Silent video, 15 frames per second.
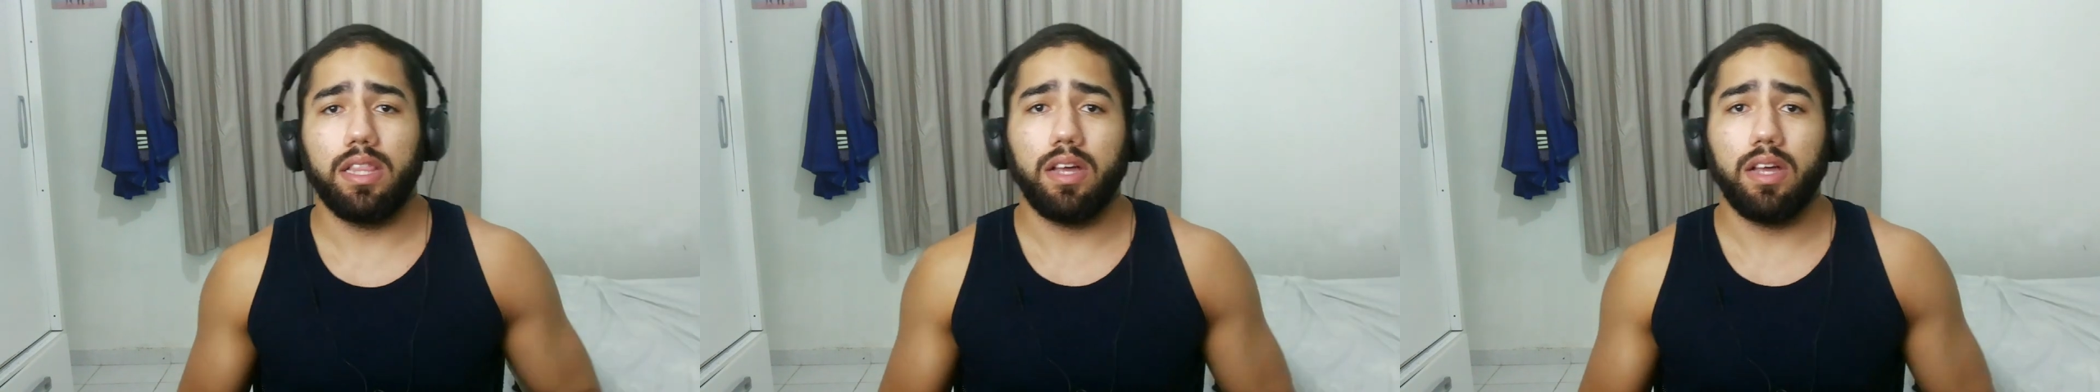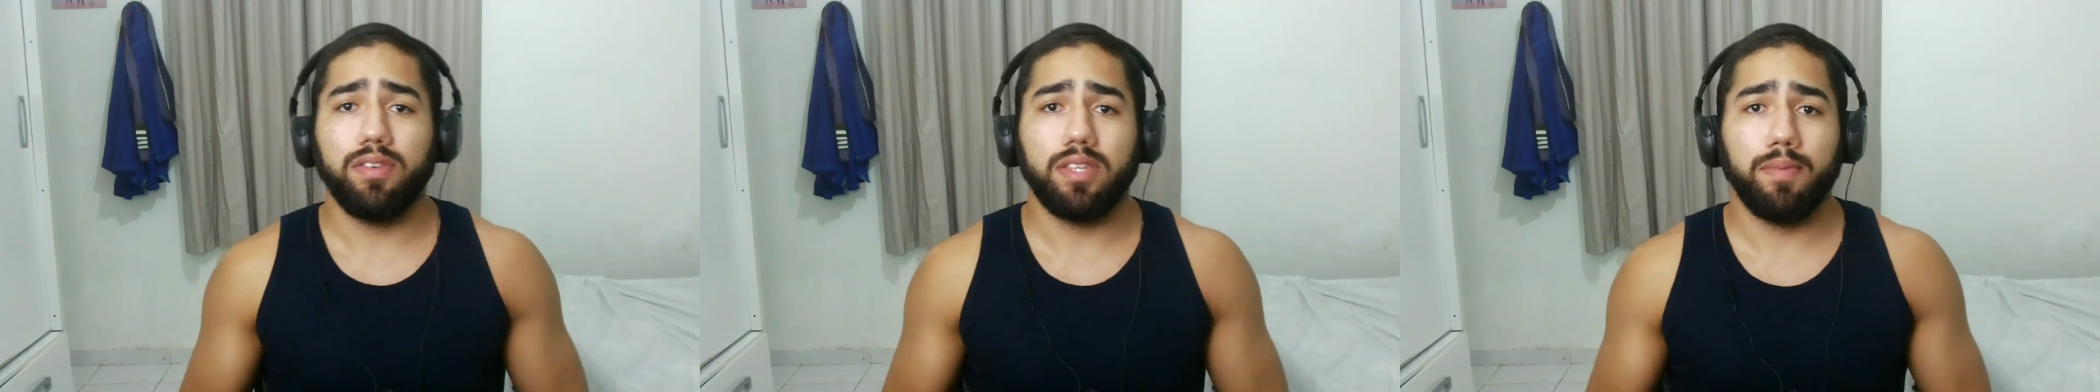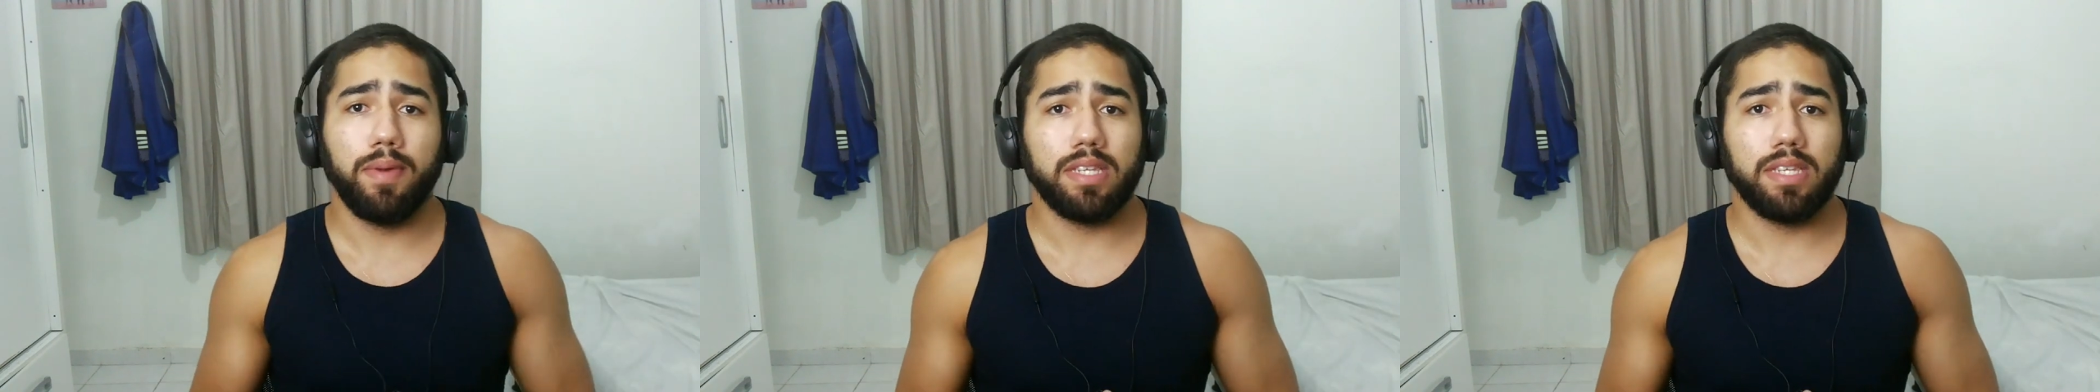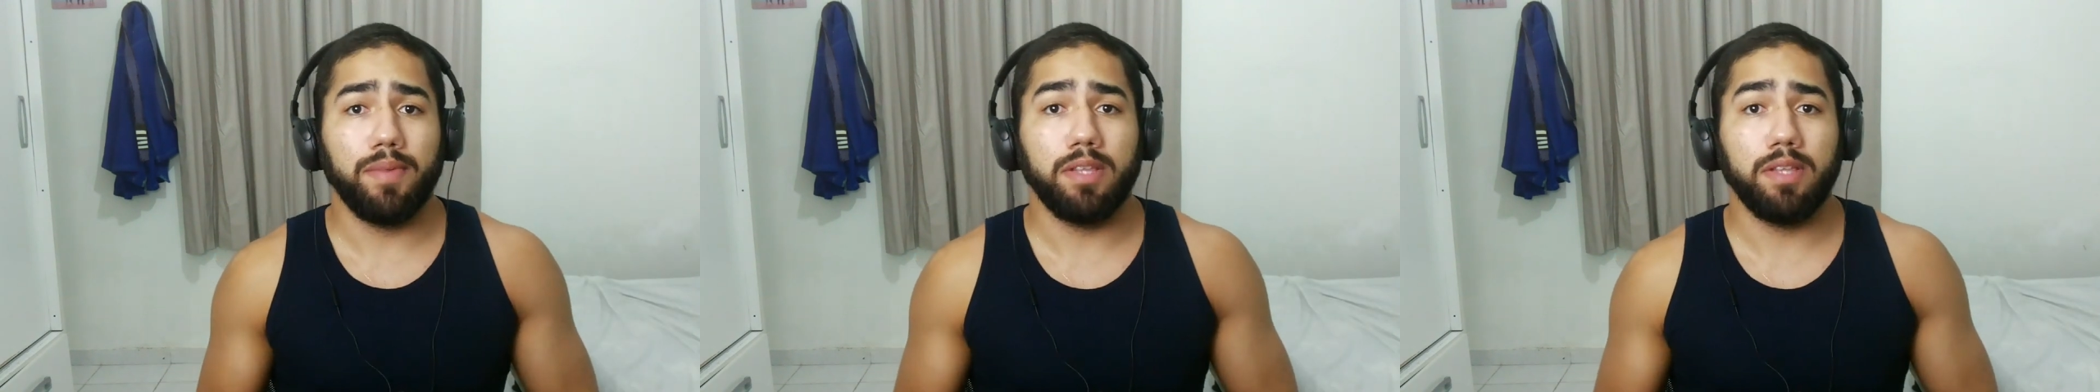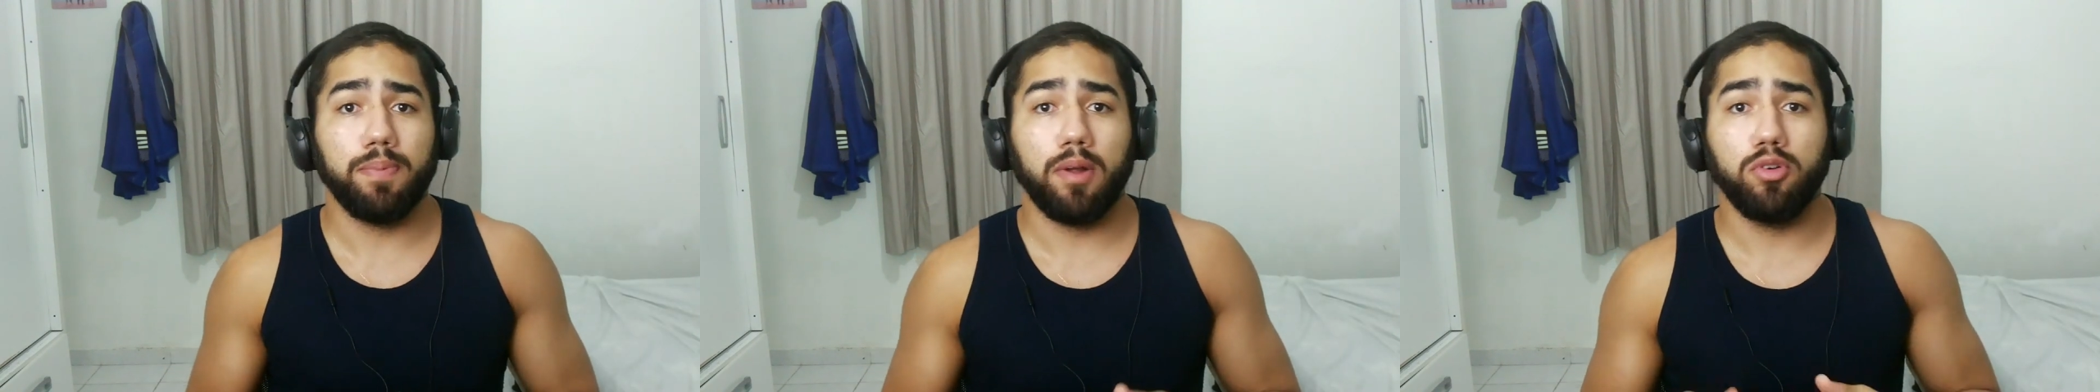Então isso é
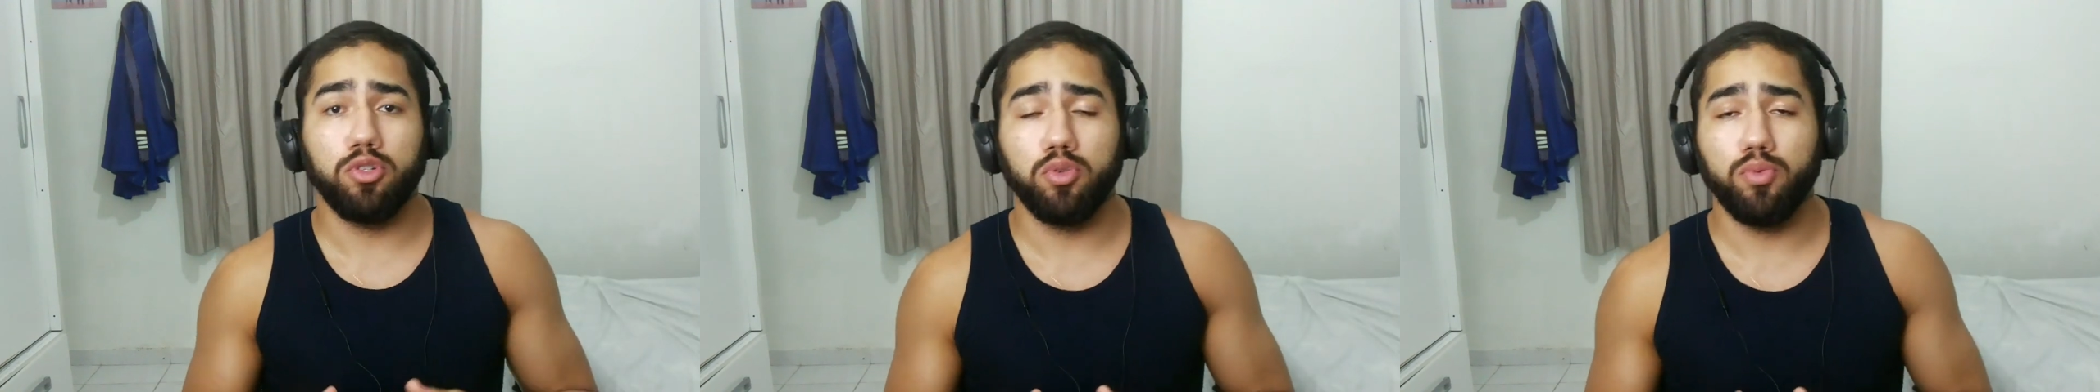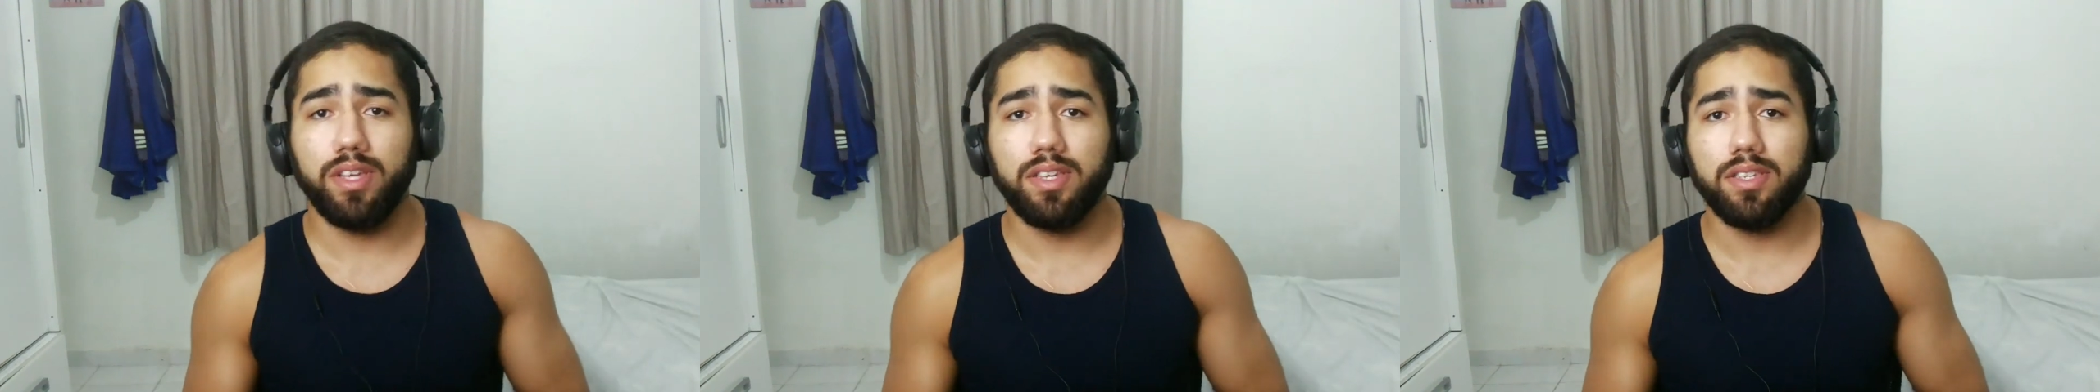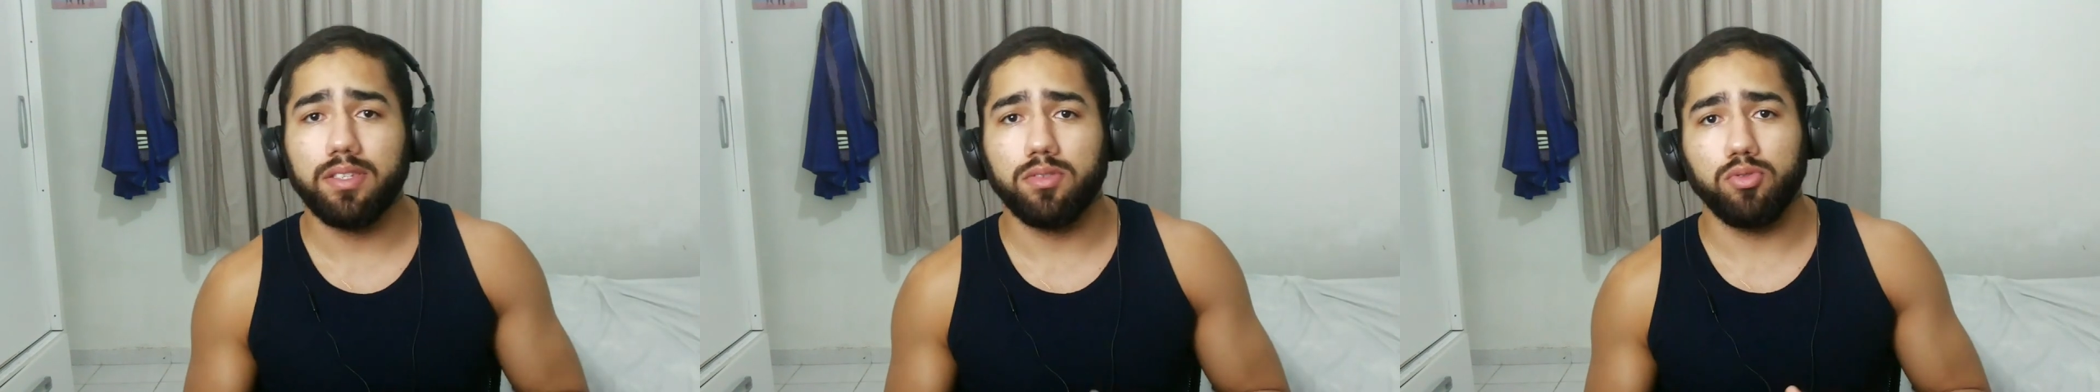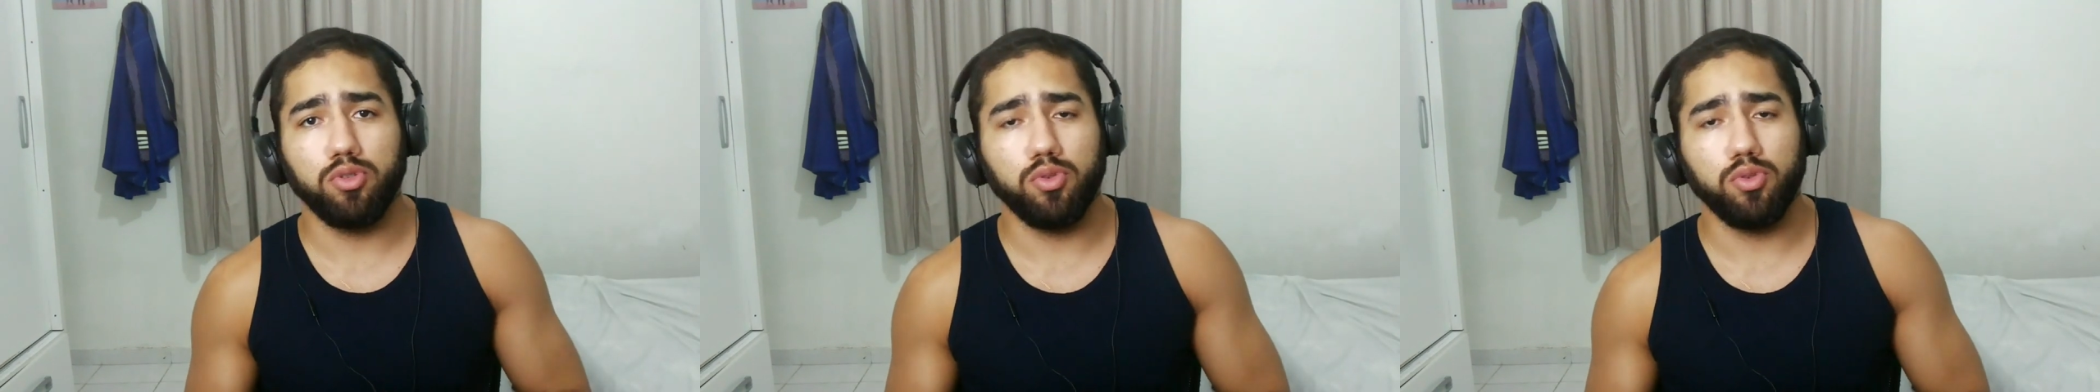basicamente para o juiz,